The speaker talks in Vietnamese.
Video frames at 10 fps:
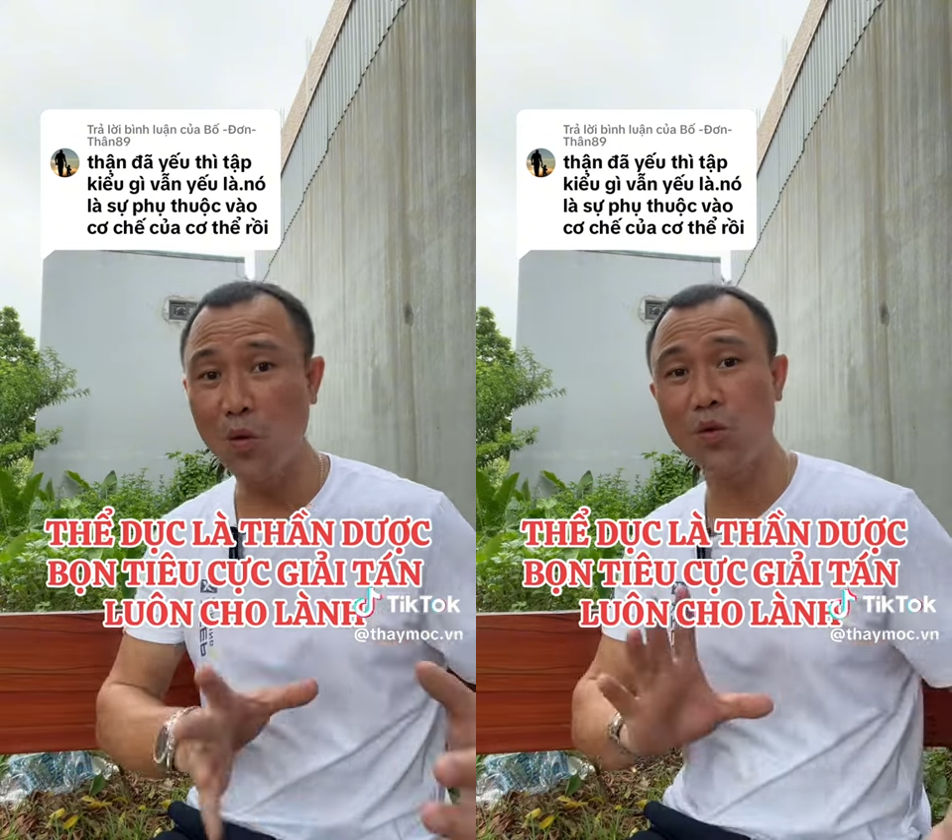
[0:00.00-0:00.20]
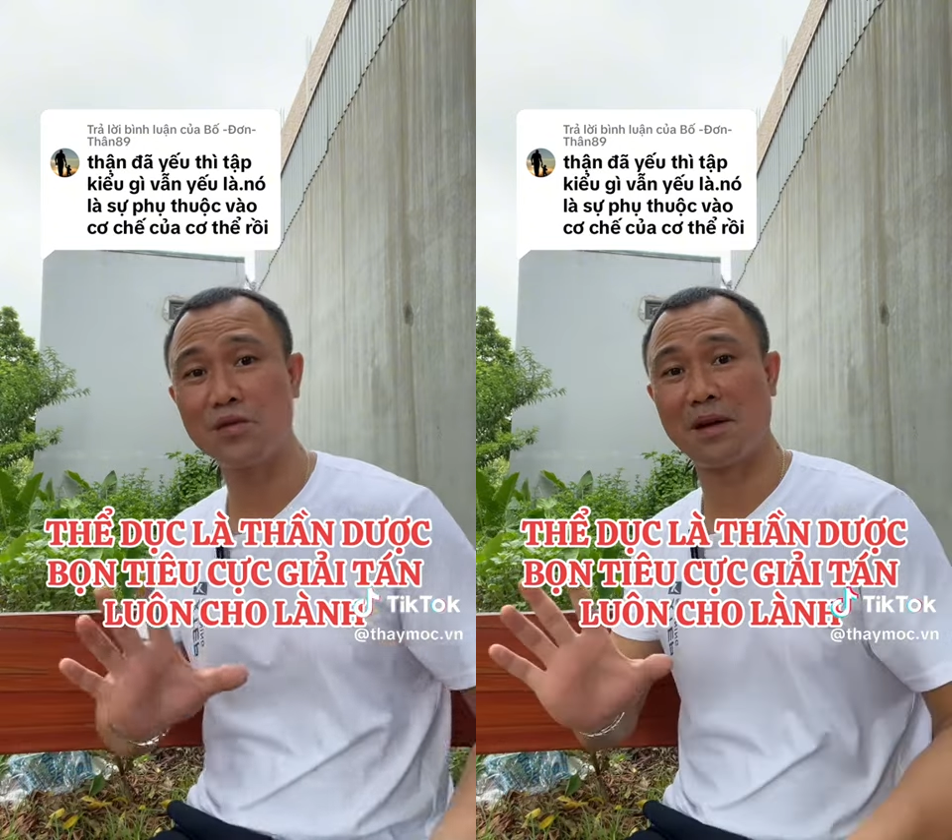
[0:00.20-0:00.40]

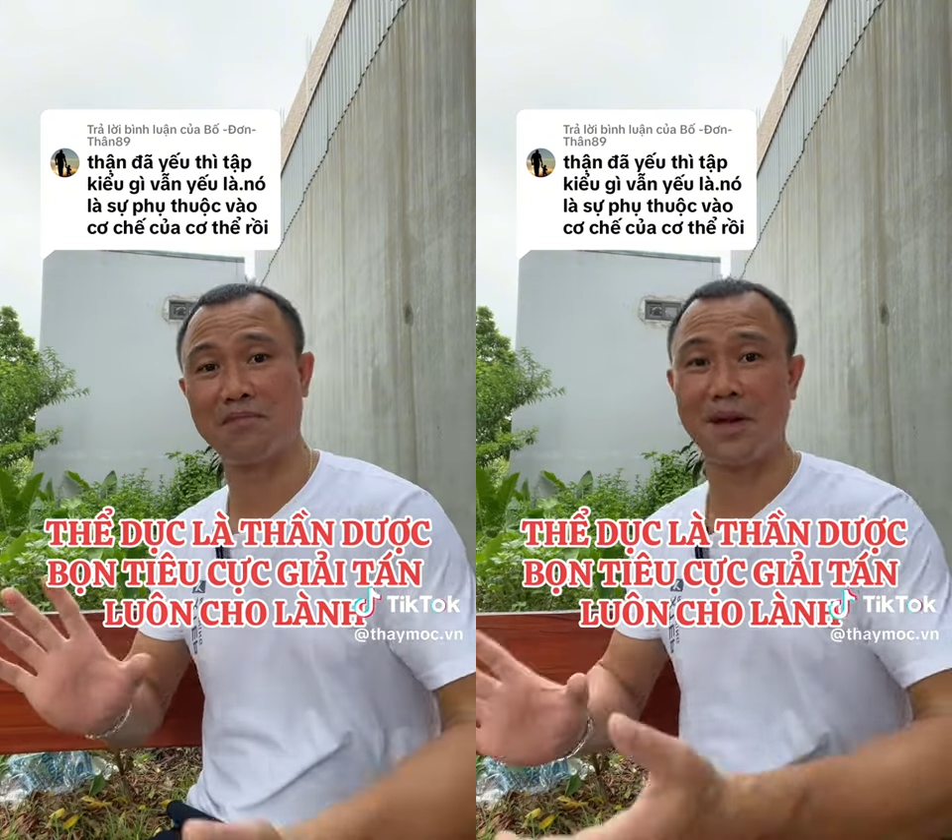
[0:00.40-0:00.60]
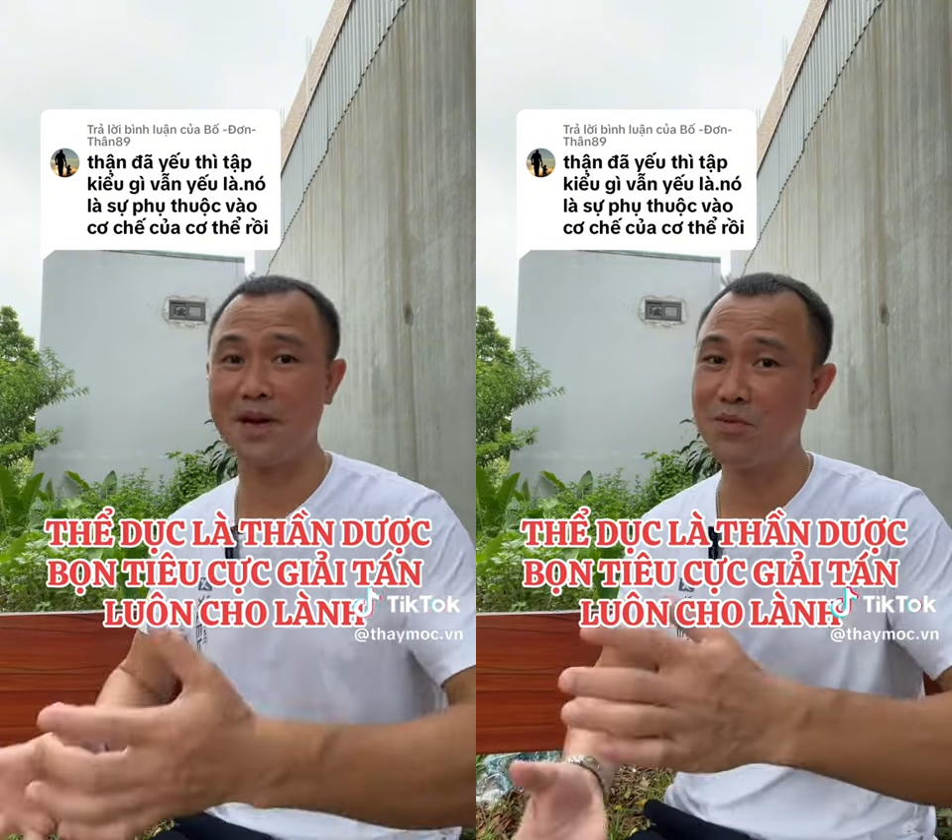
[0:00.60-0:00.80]
luôn tập
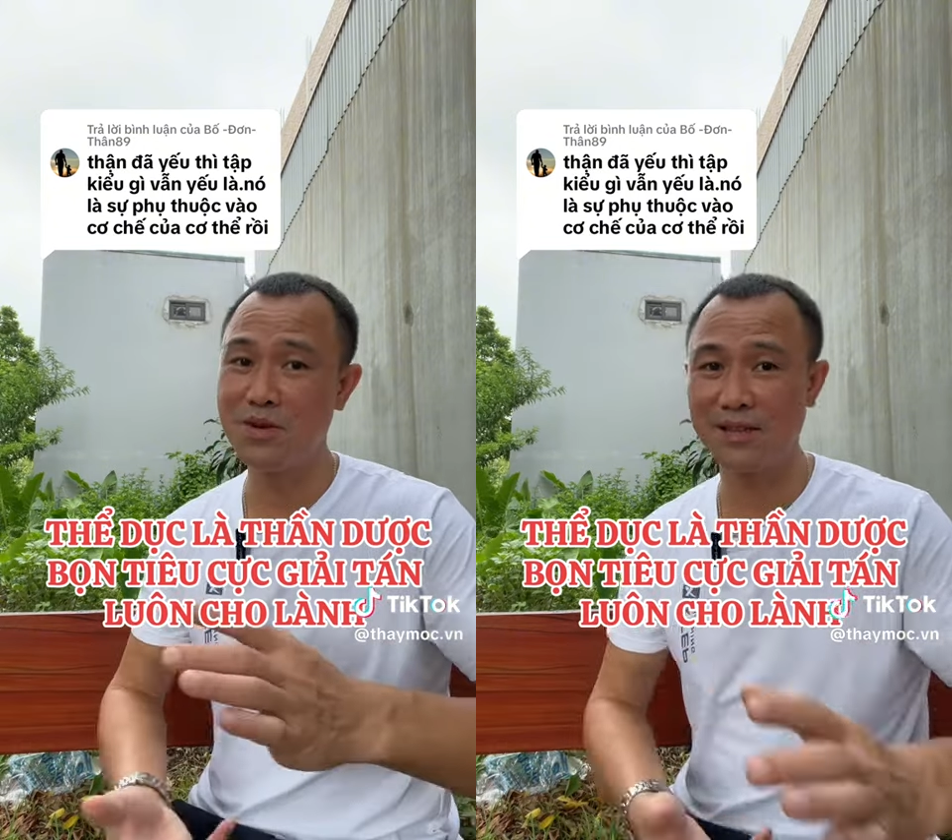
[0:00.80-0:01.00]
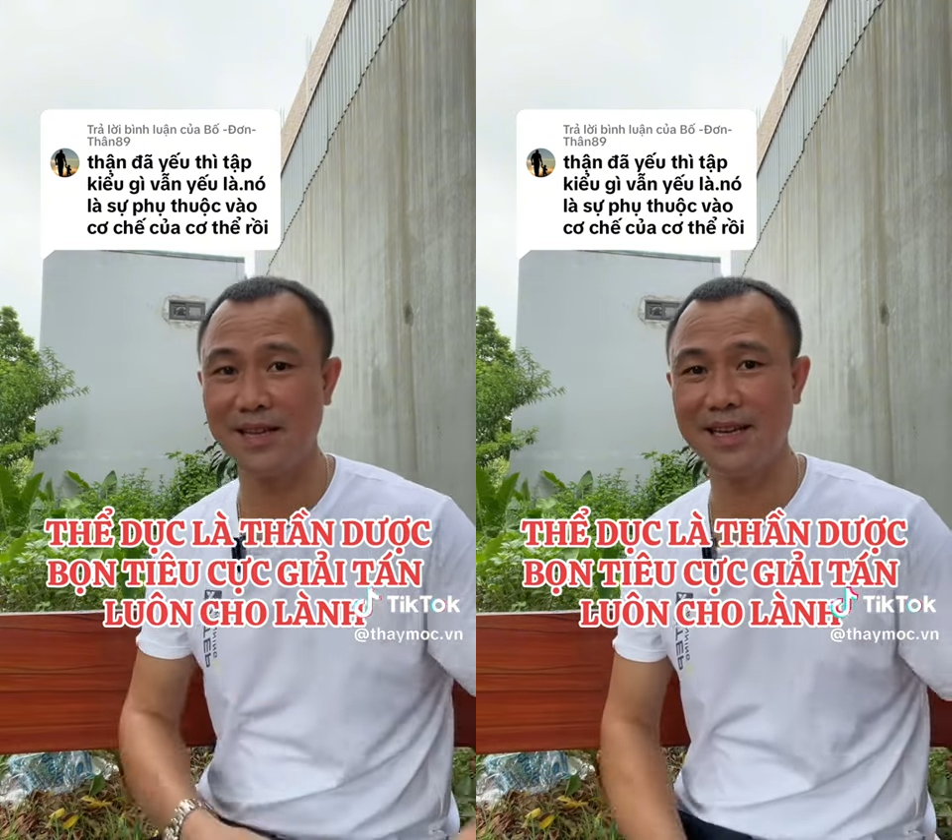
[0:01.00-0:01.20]
khí công
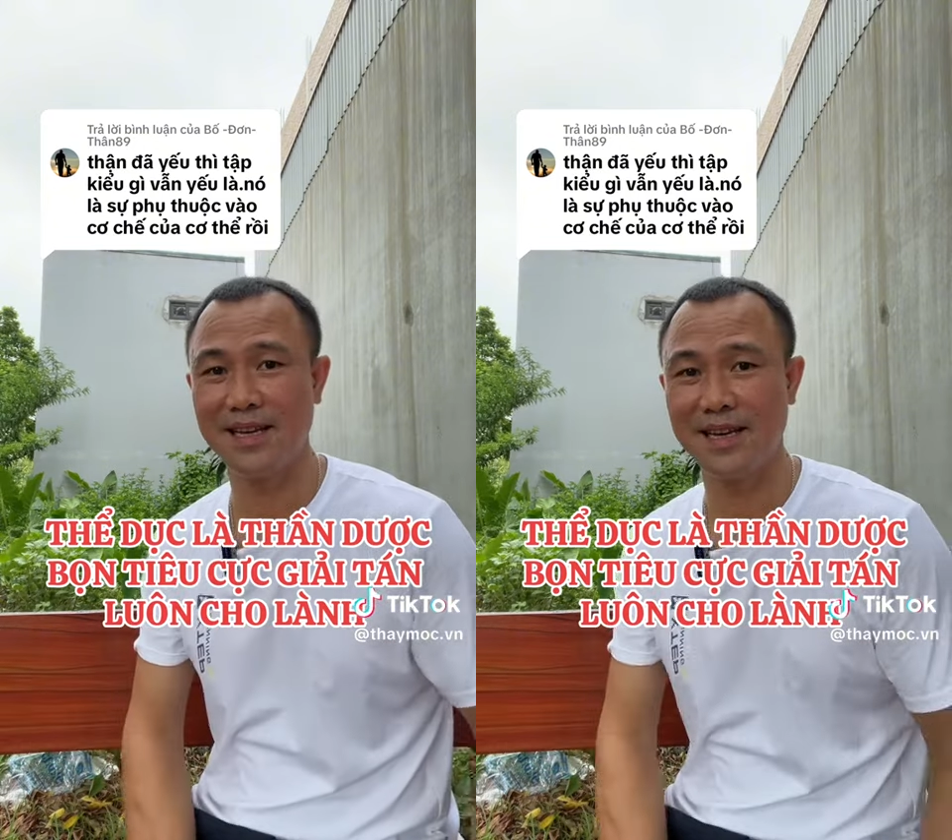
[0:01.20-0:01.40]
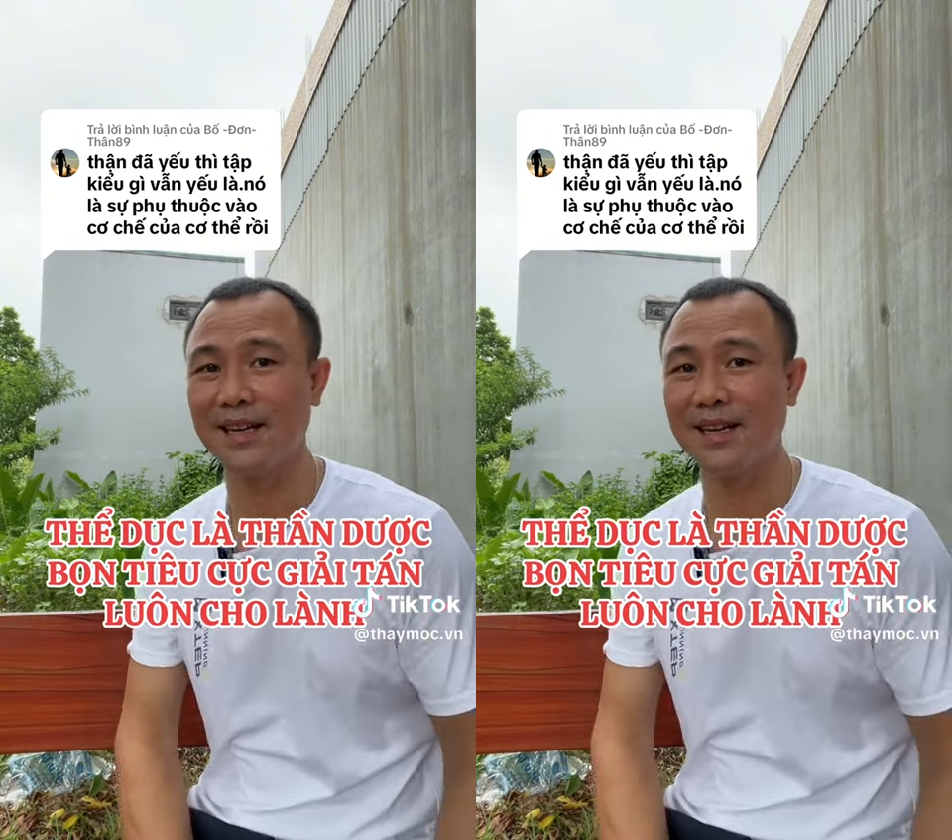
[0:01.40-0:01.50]
dưỡng sinh ấy,